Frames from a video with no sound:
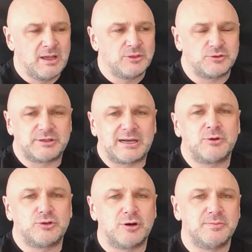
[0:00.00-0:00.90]
to
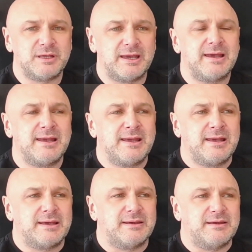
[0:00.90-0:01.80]
dotarło do mnie,
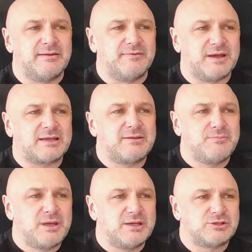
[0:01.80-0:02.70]
w jakim
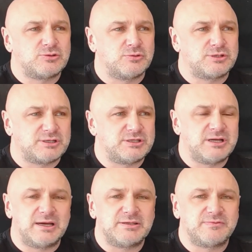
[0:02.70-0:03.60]
miejscu
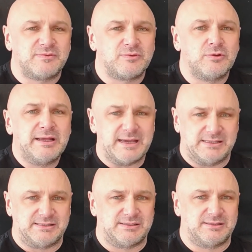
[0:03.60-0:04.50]
chrześcijaństwo w ogóle
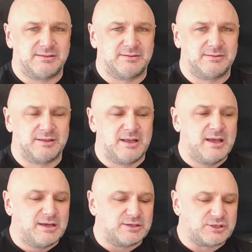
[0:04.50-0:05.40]
jest.
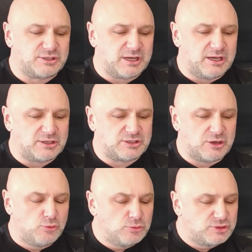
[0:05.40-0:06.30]
Tak. Że, że
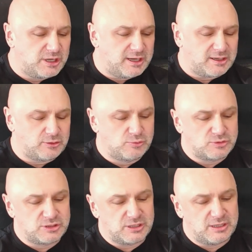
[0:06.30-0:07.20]
ludzie,
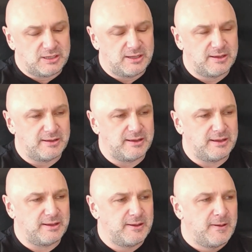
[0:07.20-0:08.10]
którzy
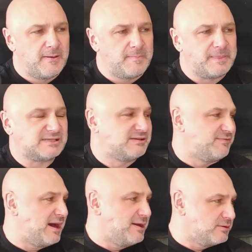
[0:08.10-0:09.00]

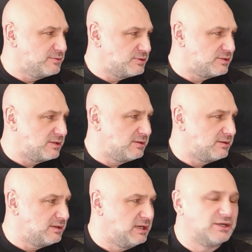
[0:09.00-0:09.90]
nazywają się
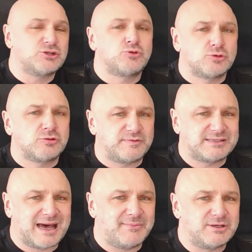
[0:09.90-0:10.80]

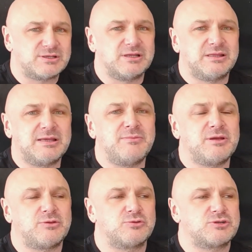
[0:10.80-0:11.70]
Chrystusowcami, czyli tymi,
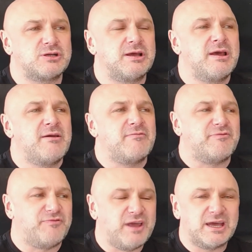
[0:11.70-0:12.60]
którzy
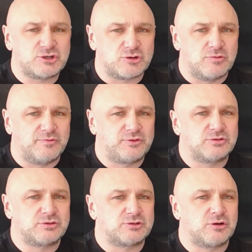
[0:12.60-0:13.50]
wierzą w to,
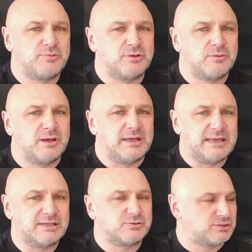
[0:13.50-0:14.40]
co zrobił
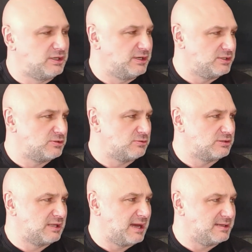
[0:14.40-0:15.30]
Jezus Chrystus
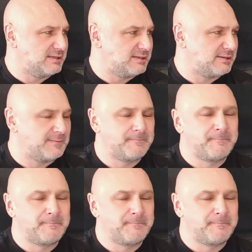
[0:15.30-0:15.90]
dla nich,